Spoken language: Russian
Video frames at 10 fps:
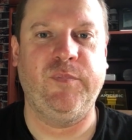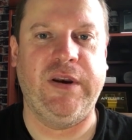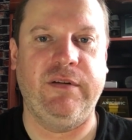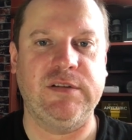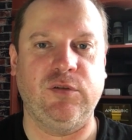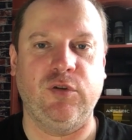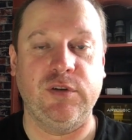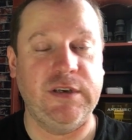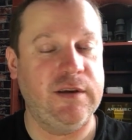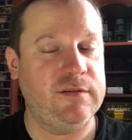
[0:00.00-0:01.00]
Приветствую,
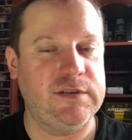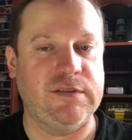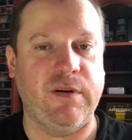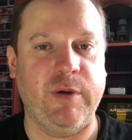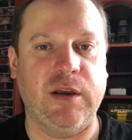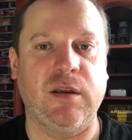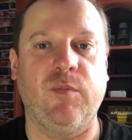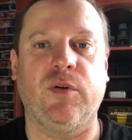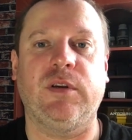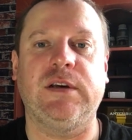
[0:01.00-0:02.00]
друзья! С вами
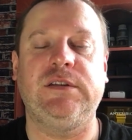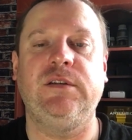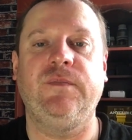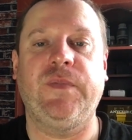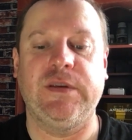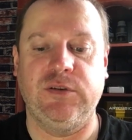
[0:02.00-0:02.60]
канал Про Такси.